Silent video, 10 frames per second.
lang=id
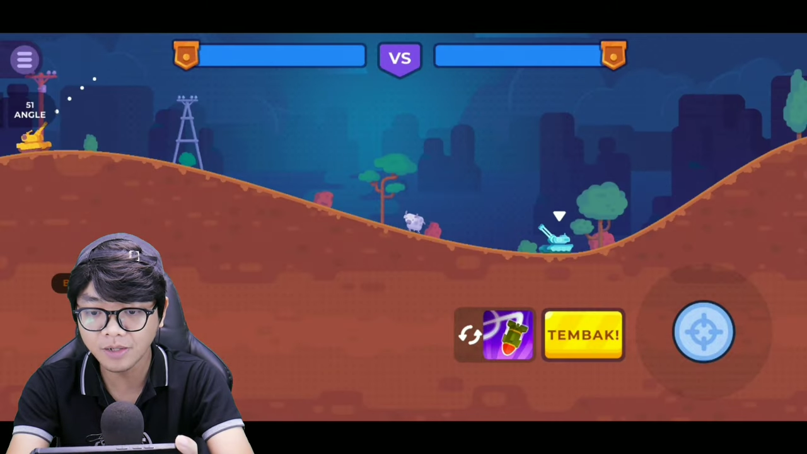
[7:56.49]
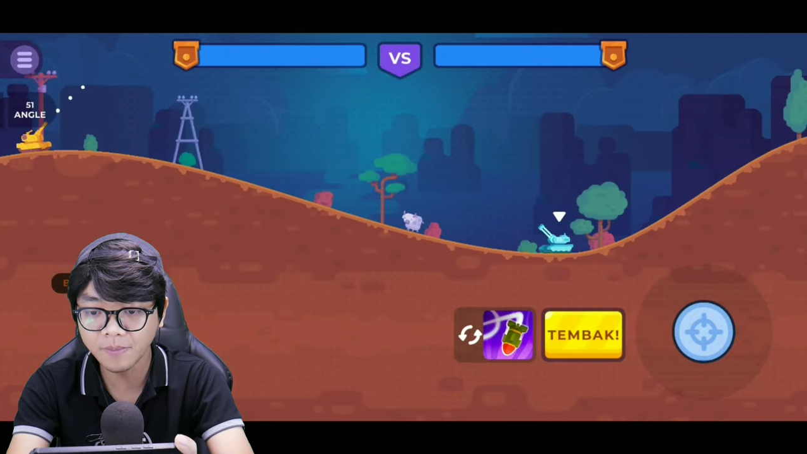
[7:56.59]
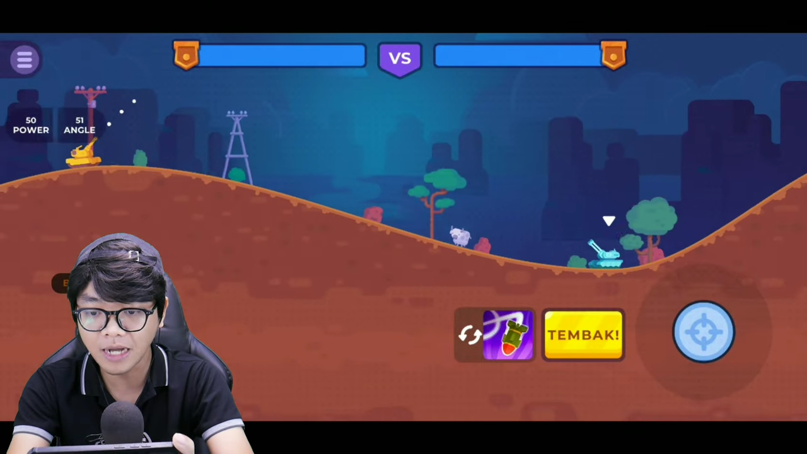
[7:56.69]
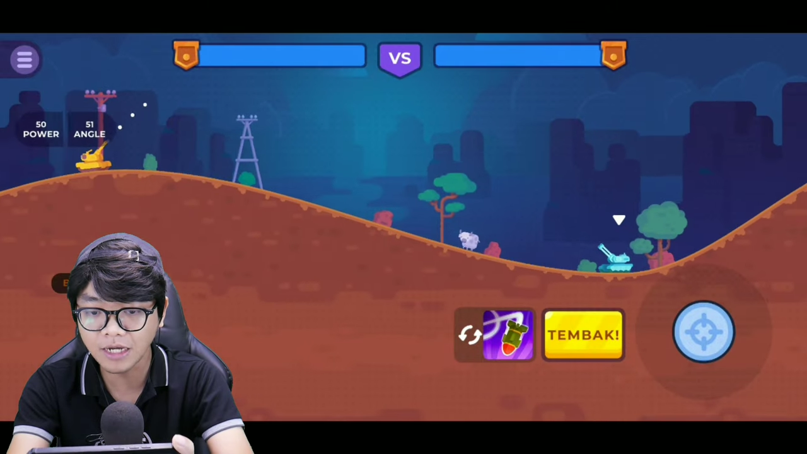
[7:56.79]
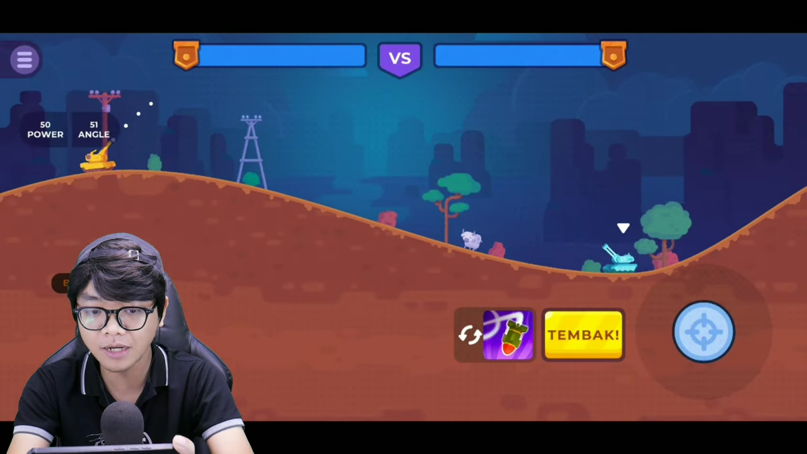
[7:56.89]

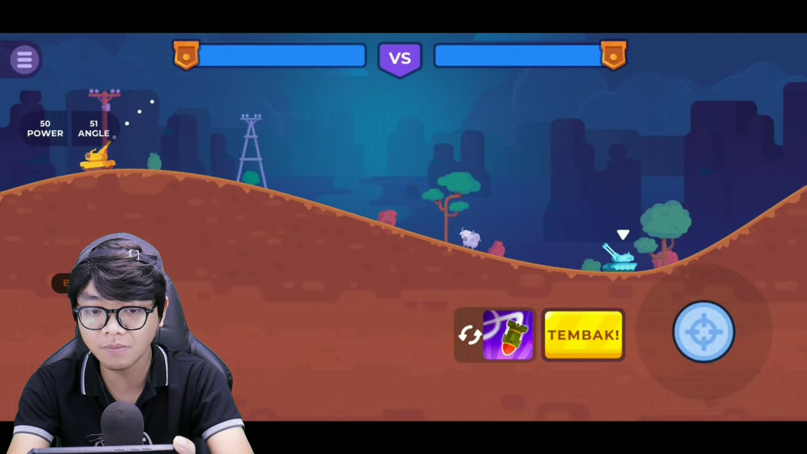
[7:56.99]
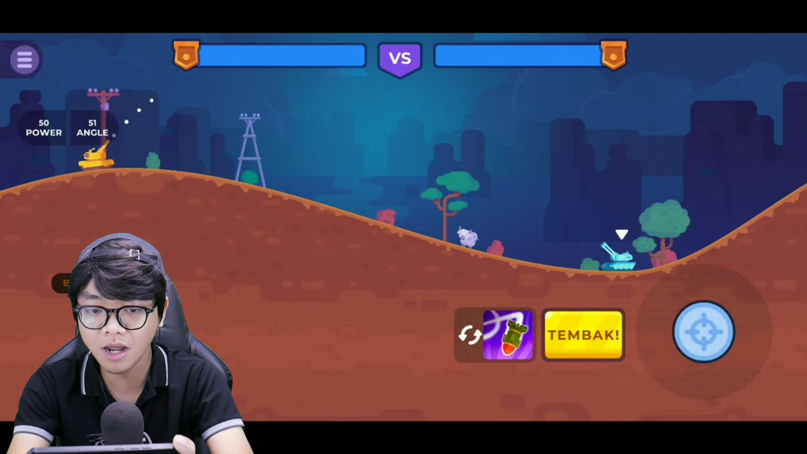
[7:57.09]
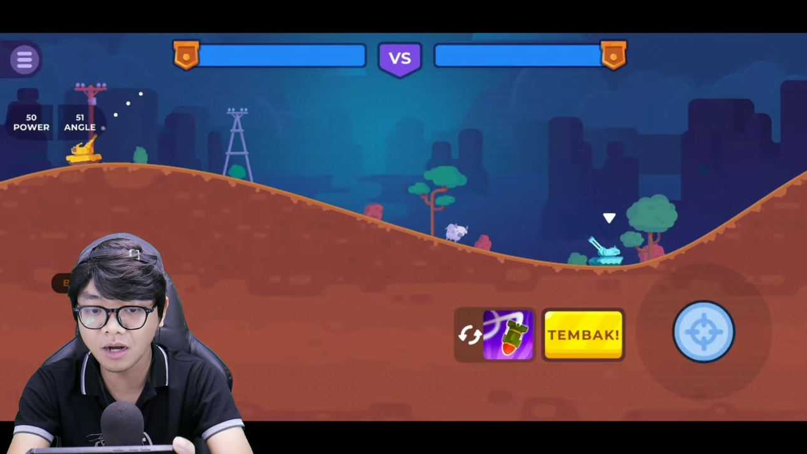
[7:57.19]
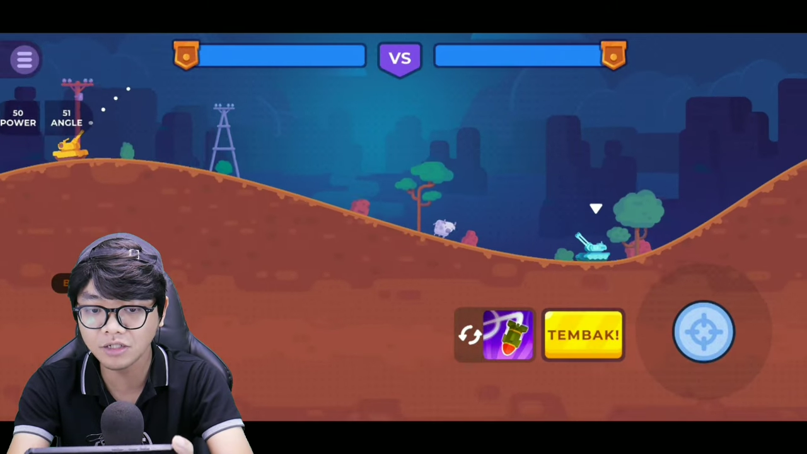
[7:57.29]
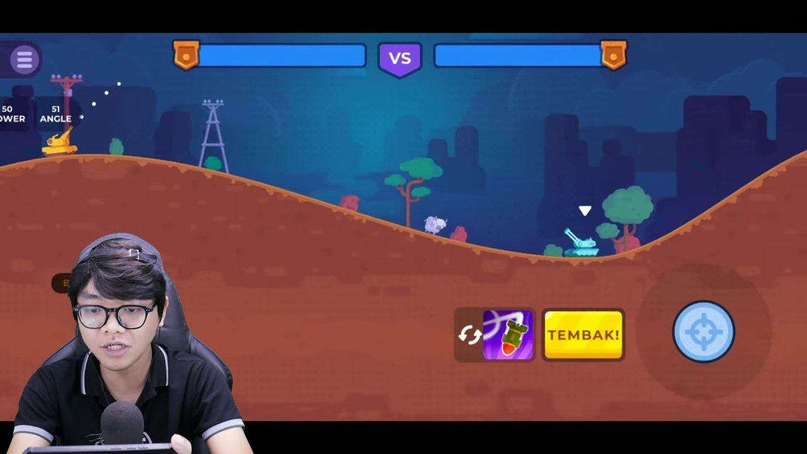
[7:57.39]
dimatiin
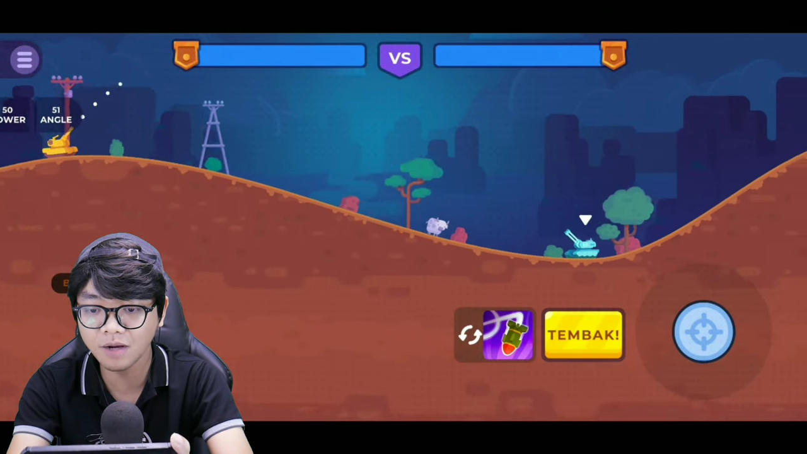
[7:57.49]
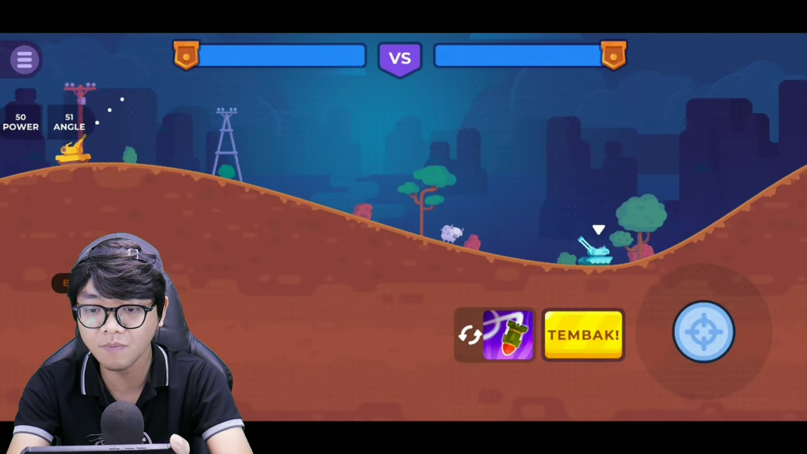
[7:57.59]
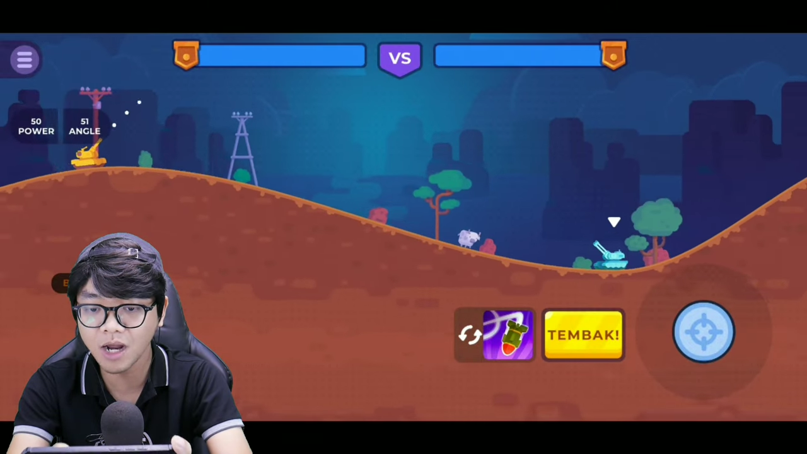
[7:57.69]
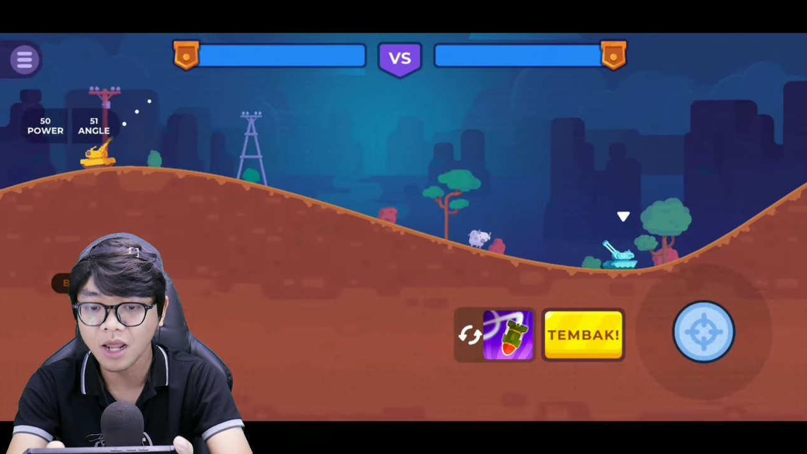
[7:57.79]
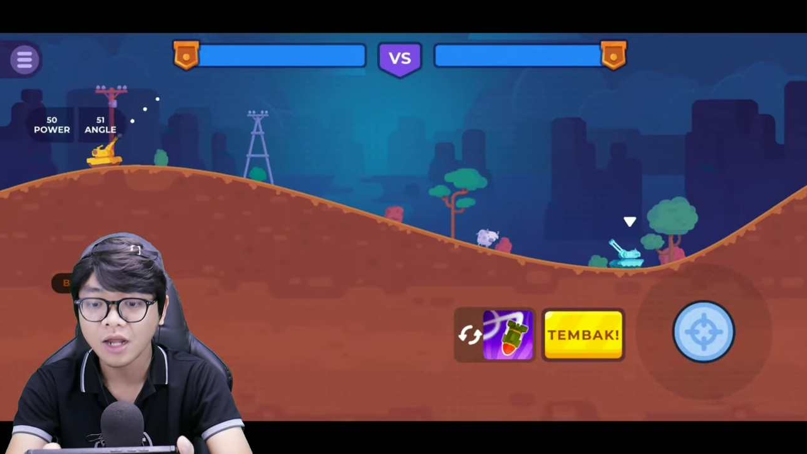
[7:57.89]
bang
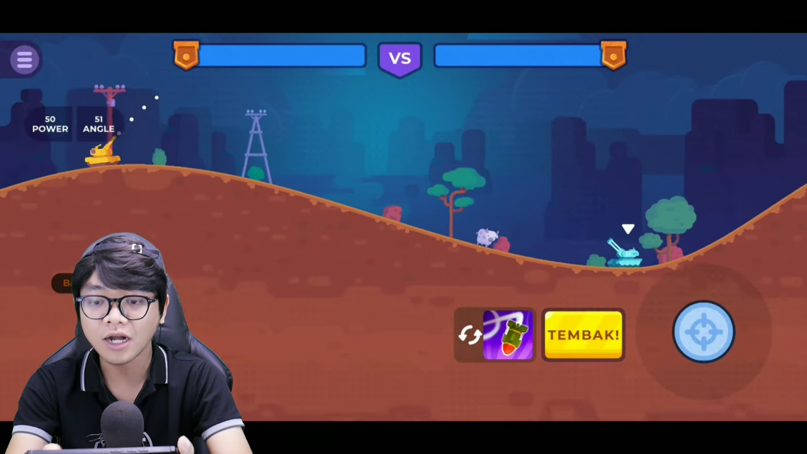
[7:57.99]
kasihan bang